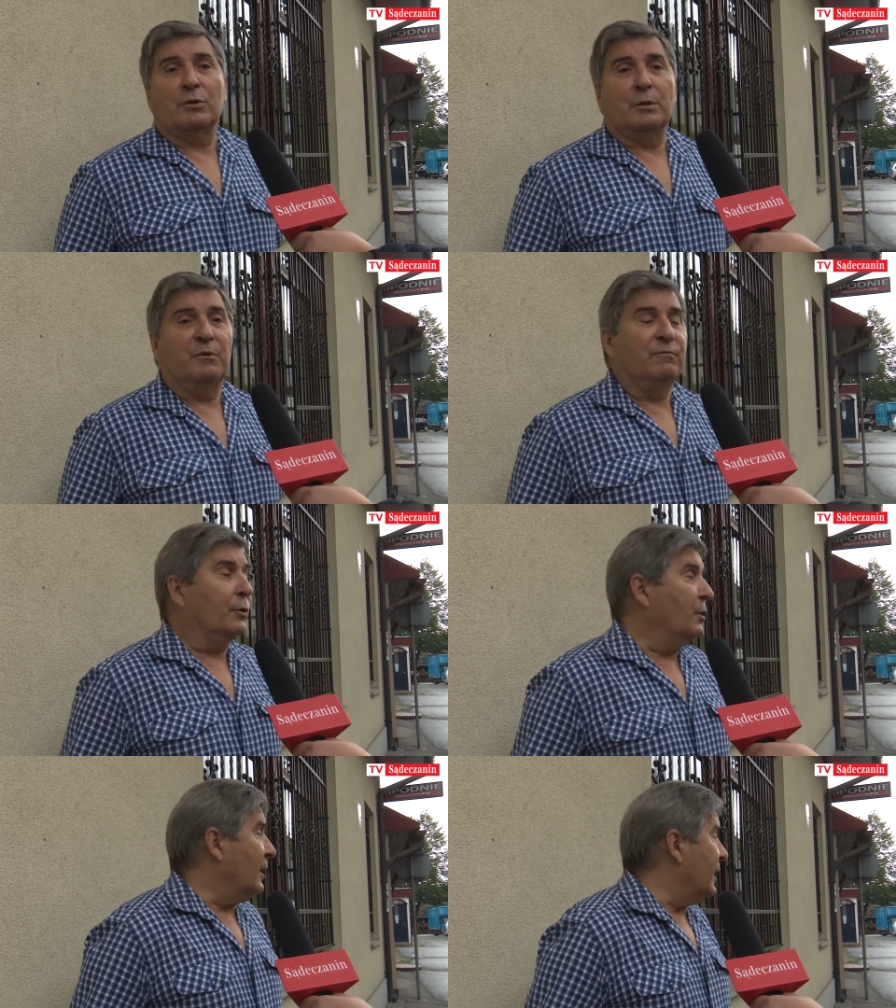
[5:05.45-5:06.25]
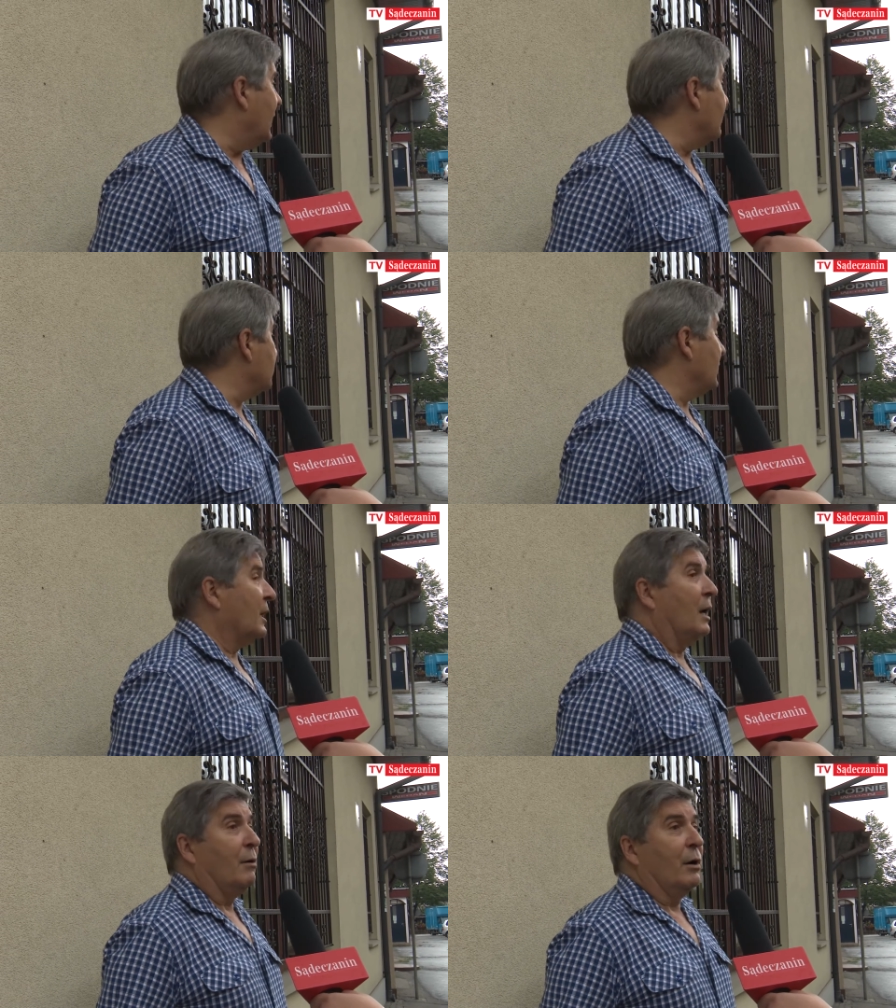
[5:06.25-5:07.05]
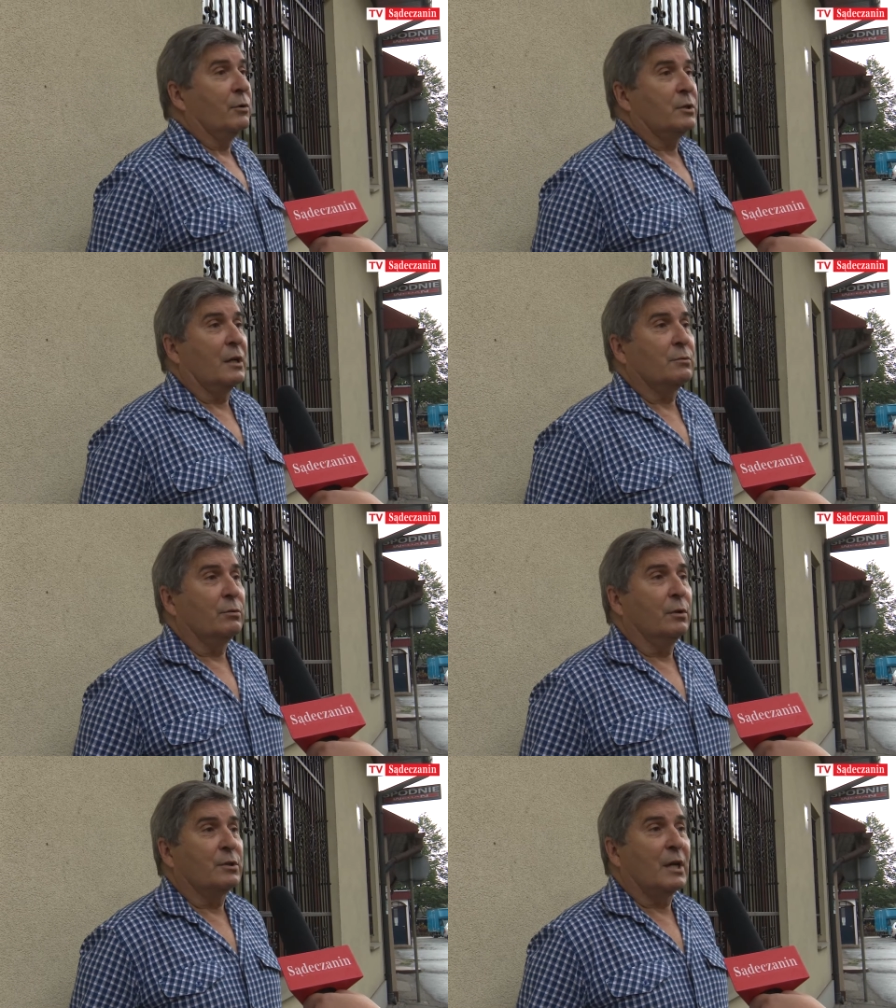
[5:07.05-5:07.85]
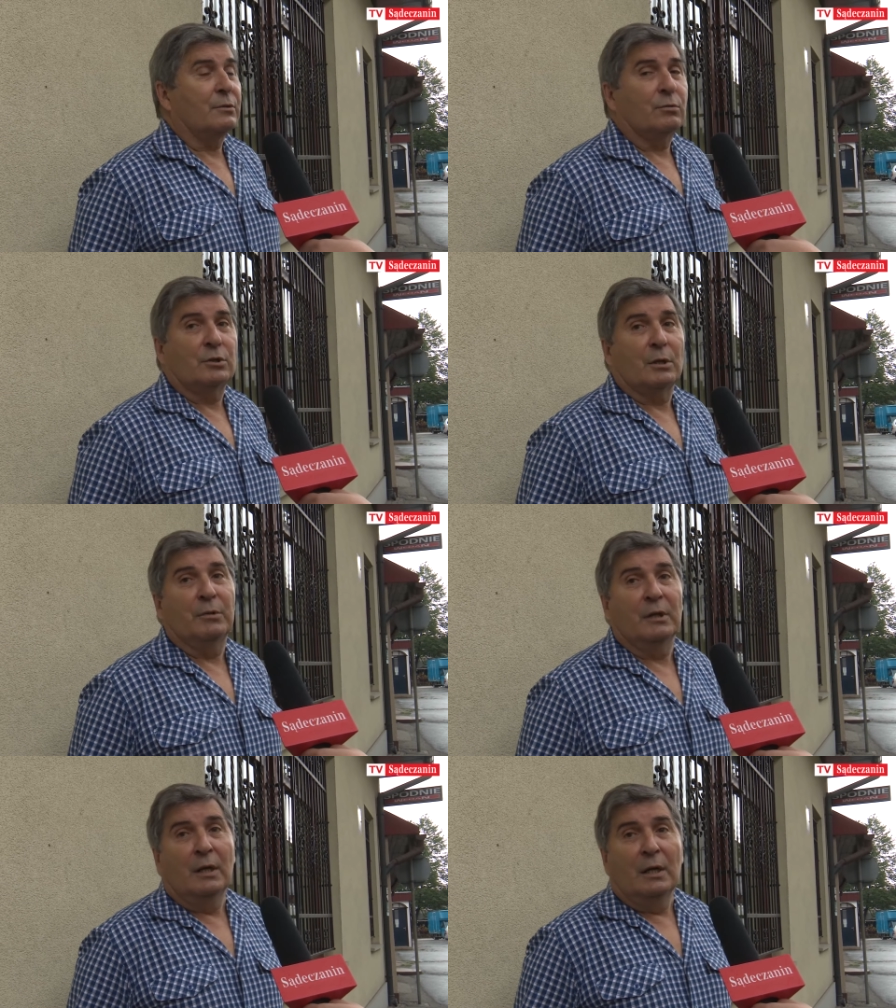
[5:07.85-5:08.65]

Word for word: żeby wodolejka przejechała od czasu do czasu, żeby,